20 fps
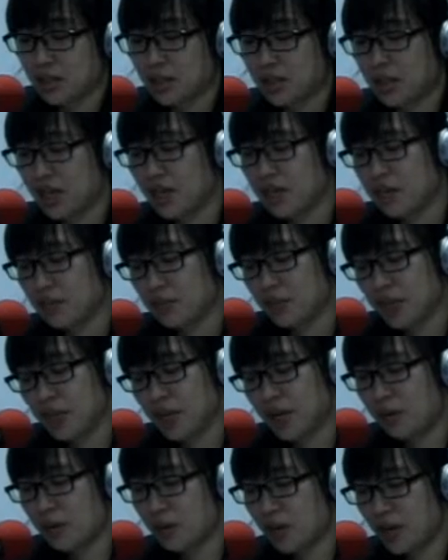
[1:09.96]
내일은
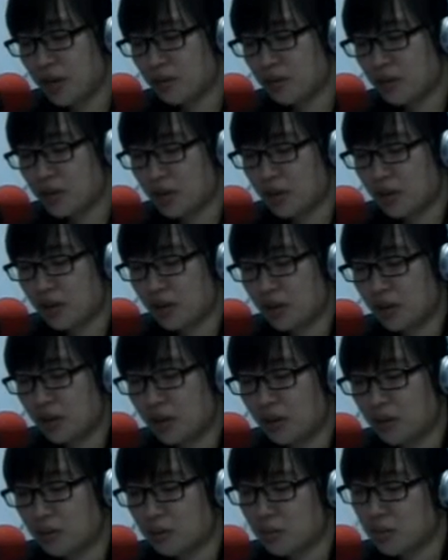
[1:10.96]
비가
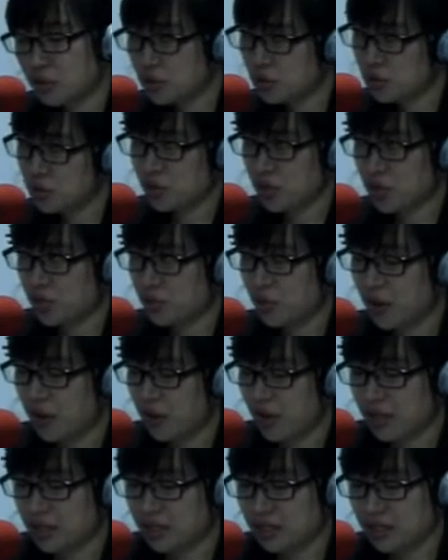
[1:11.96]
올까부터 무슨 옷을 입어야
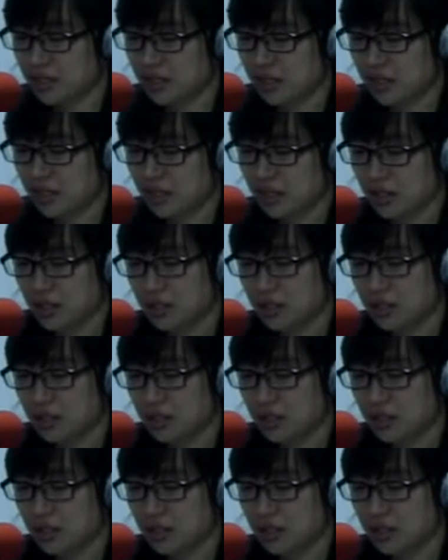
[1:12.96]
할지